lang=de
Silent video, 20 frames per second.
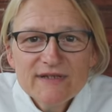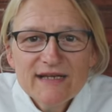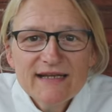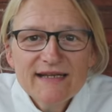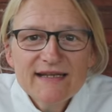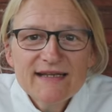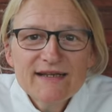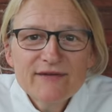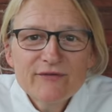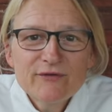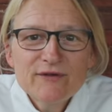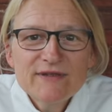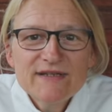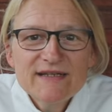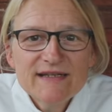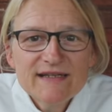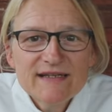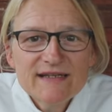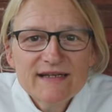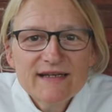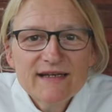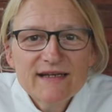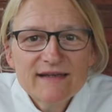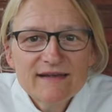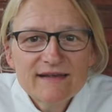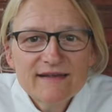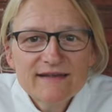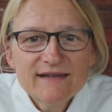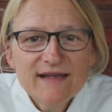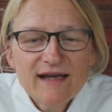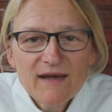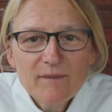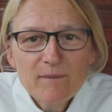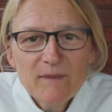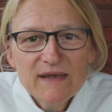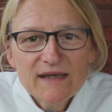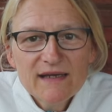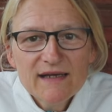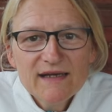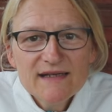Eigentlich wollte ich ja nach
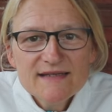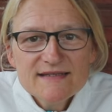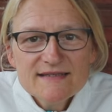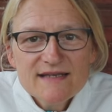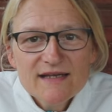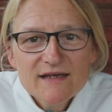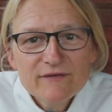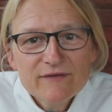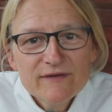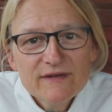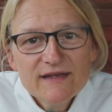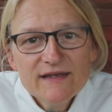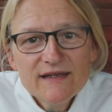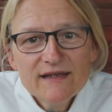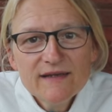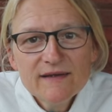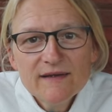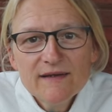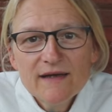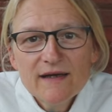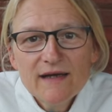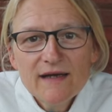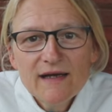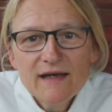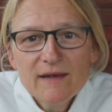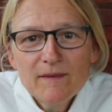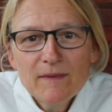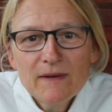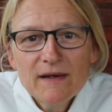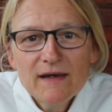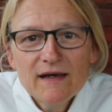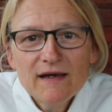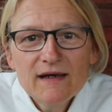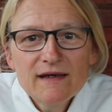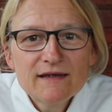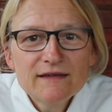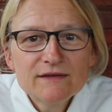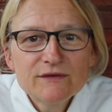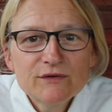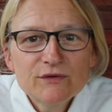Madagaskar fliegen,
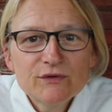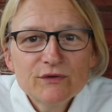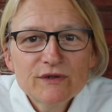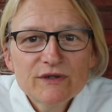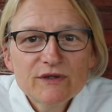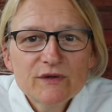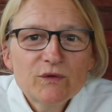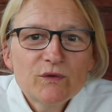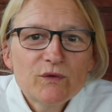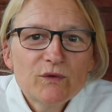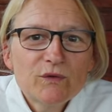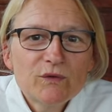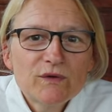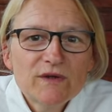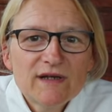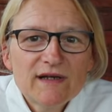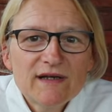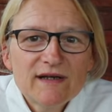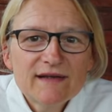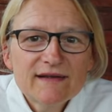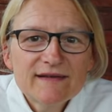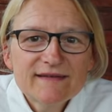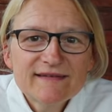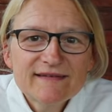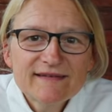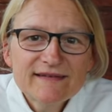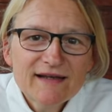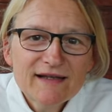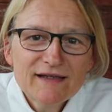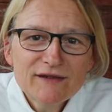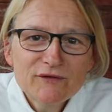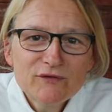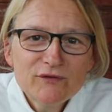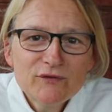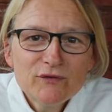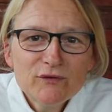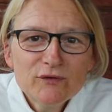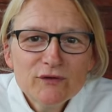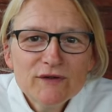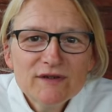aber durch Corona sind alle
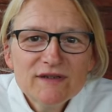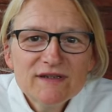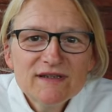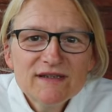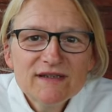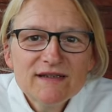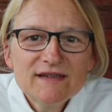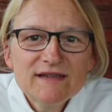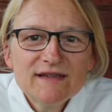Flüge